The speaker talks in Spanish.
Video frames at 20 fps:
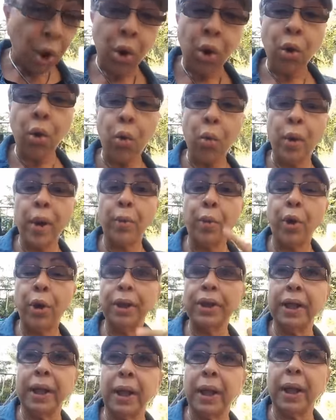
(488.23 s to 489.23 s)
con huevo
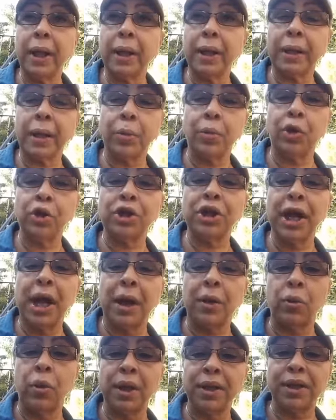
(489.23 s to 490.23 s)
este
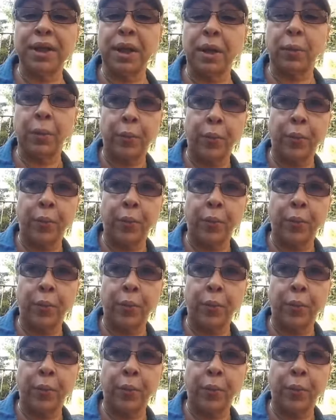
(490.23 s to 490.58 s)
revolteado, así,